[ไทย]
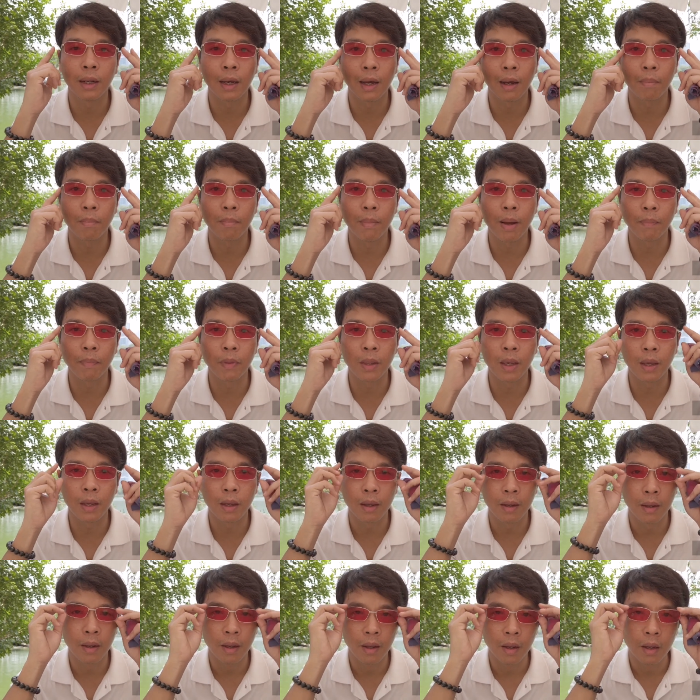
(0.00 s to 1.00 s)
นะครับแบบนี้
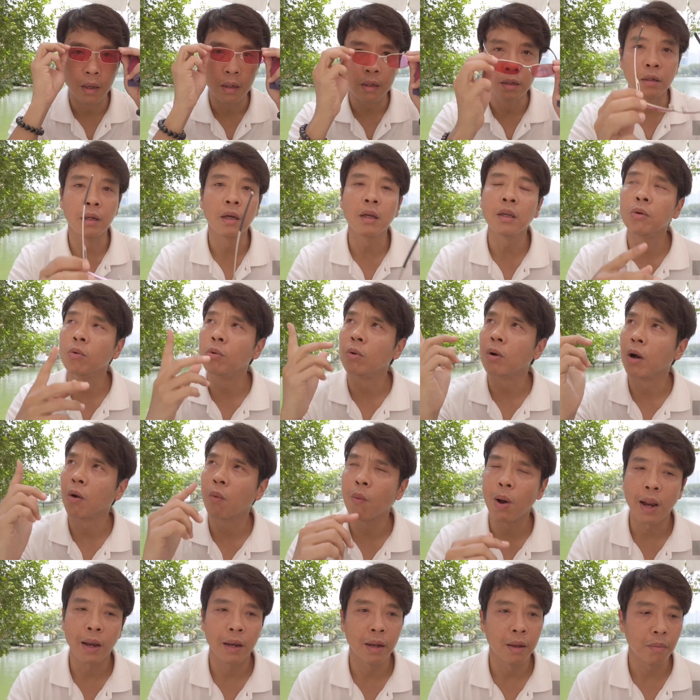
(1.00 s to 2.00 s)
คือถ้าอยู่ก
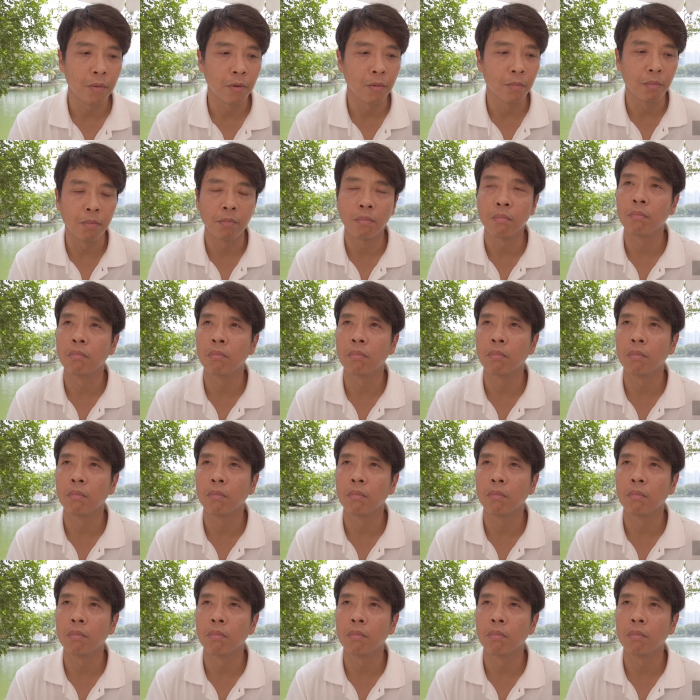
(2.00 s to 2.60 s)
ลางวันเนี่ยผม